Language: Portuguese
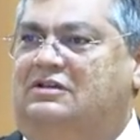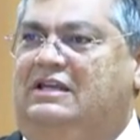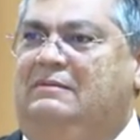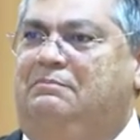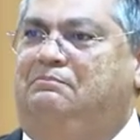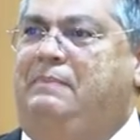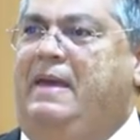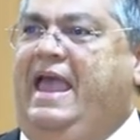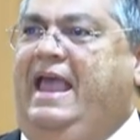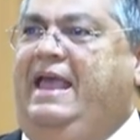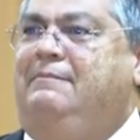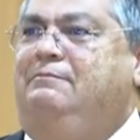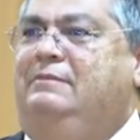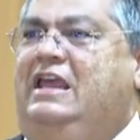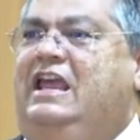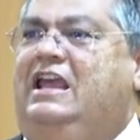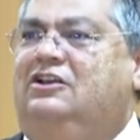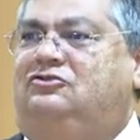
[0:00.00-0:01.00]
que
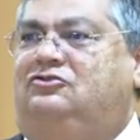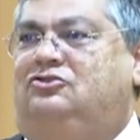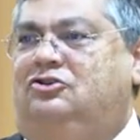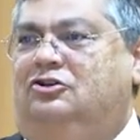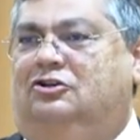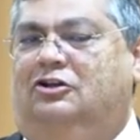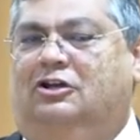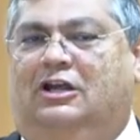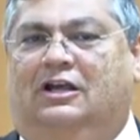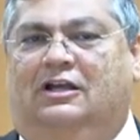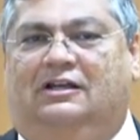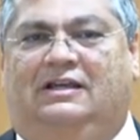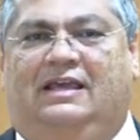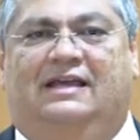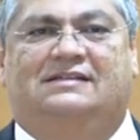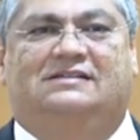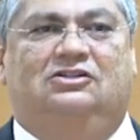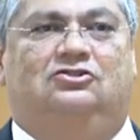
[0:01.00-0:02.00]
permite
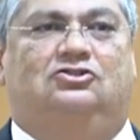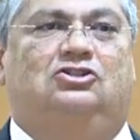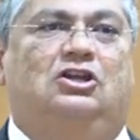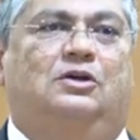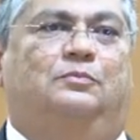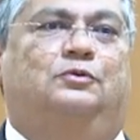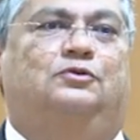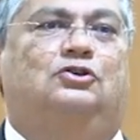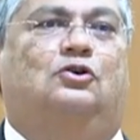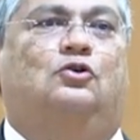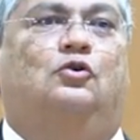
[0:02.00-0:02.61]
que esse tipo de